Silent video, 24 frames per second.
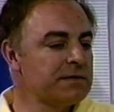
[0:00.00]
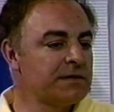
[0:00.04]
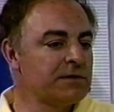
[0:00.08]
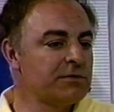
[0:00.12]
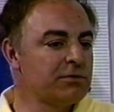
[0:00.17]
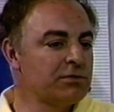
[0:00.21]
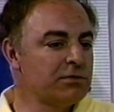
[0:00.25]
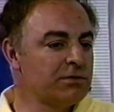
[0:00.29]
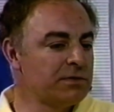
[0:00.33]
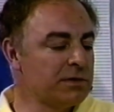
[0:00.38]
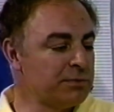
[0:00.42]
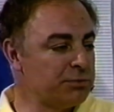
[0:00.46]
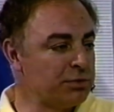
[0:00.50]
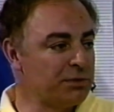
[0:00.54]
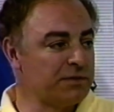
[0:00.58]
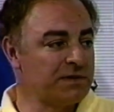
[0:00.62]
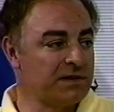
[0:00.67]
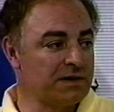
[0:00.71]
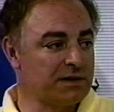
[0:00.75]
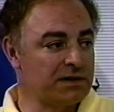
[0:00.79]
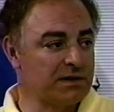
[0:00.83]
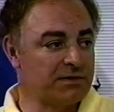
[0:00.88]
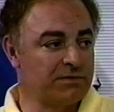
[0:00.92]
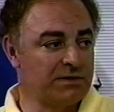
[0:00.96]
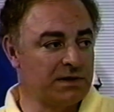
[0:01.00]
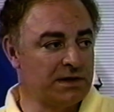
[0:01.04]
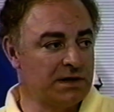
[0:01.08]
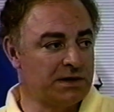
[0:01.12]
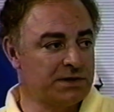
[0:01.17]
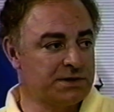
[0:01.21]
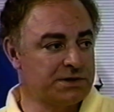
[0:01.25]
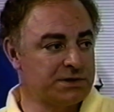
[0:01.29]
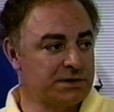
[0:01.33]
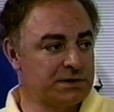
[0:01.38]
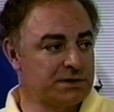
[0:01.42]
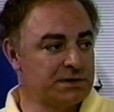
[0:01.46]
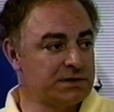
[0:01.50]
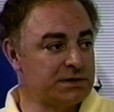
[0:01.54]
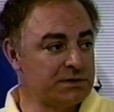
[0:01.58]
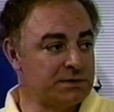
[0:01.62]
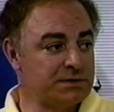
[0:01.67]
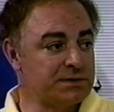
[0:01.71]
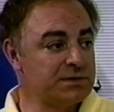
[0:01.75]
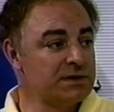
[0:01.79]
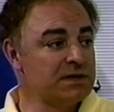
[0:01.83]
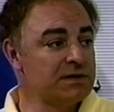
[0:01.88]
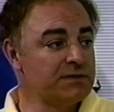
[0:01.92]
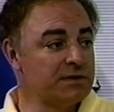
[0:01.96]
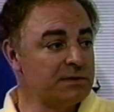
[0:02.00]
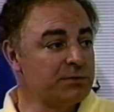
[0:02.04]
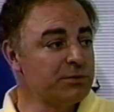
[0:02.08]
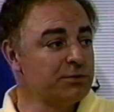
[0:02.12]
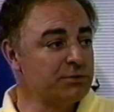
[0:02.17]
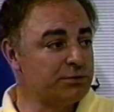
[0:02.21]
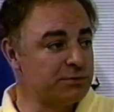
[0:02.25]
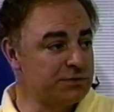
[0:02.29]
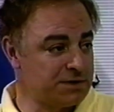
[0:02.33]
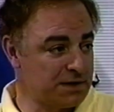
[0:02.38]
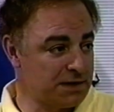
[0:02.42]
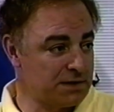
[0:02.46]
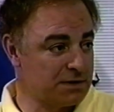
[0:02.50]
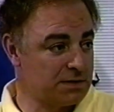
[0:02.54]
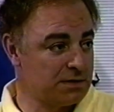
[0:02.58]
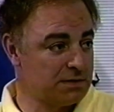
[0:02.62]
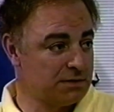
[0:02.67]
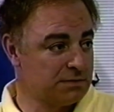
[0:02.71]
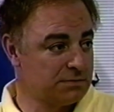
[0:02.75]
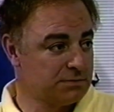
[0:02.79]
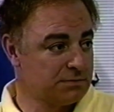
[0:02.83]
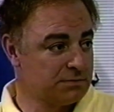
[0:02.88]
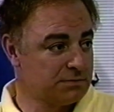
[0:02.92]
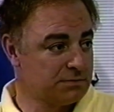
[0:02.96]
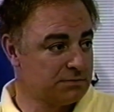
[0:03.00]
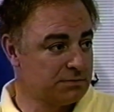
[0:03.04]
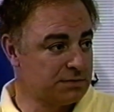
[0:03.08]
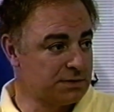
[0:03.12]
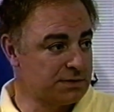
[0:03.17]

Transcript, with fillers: C'est souvent pour certains villages, c'est le seul événement du mmh, siècle, mmh, mmh.